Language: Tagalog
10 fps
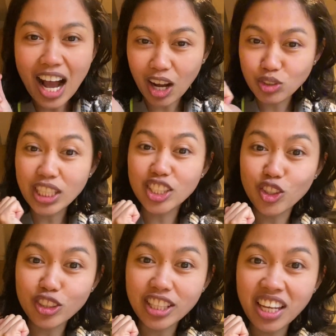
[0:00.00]
Aon sa
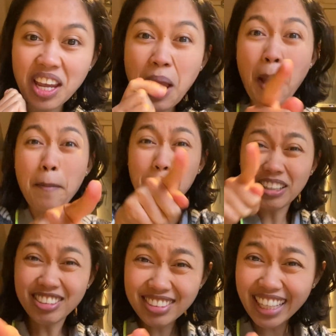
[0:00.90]
isulti,
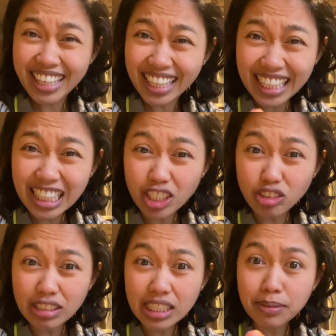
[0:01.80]
pantay ka lang
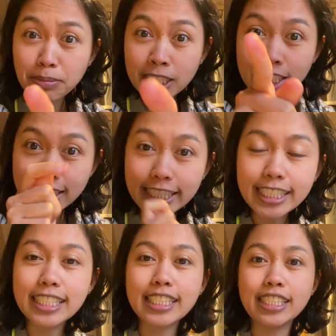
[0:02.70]
iniguli. Bantay
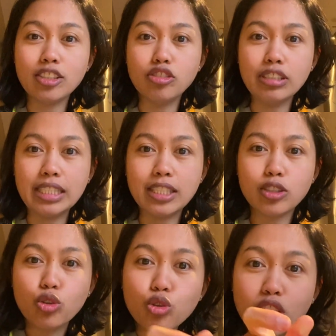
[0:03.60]
ka lang iniguli.
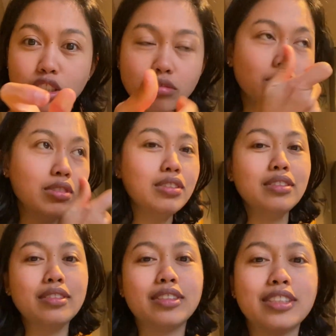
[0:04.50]

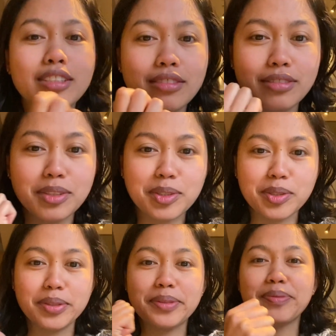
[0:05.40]
Kuristus, ginoo
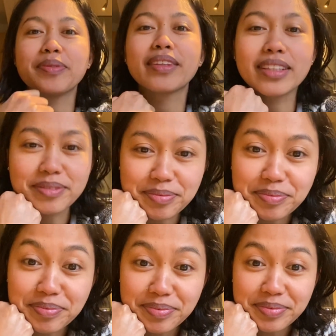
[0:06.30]
ko.
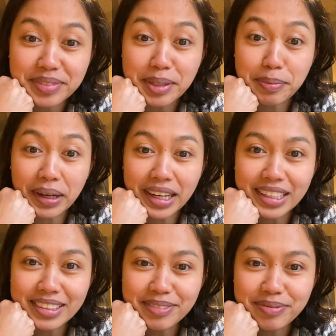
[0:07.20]
Diba?
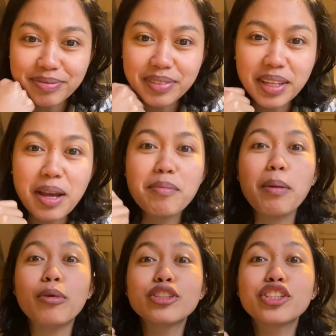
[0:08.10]

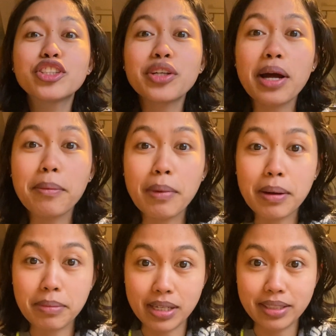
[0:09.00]
Ma-monster ang
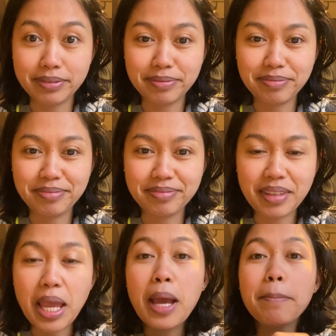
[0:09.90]
mama.
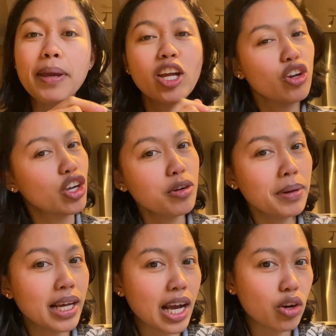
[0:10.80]
Pero ingon
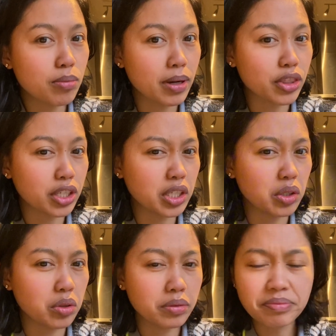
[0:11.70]
man ang akong mother-in-law,